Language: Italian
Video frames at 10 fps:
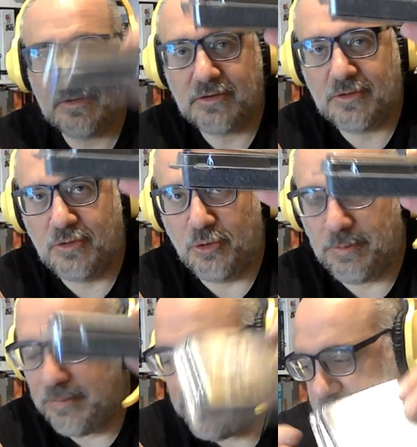
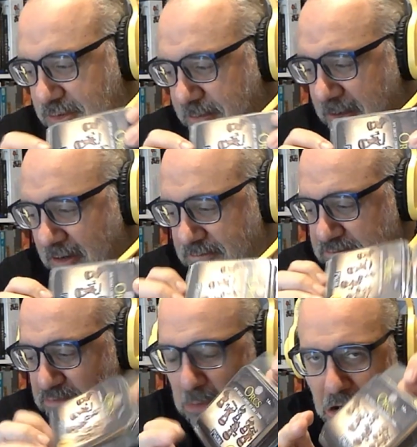corposo, però
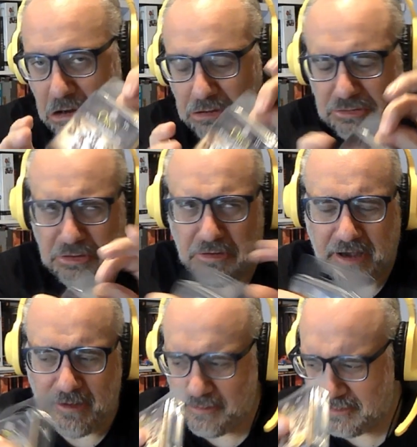8
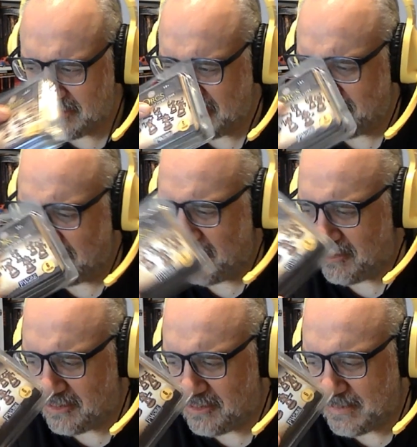euro se non
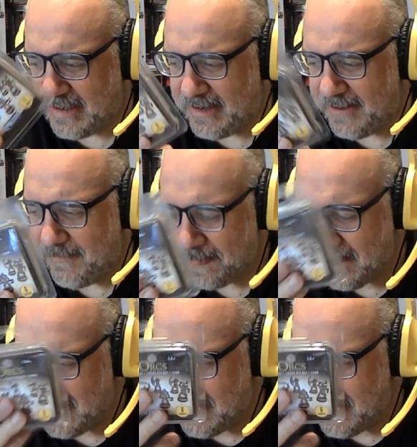ricordo male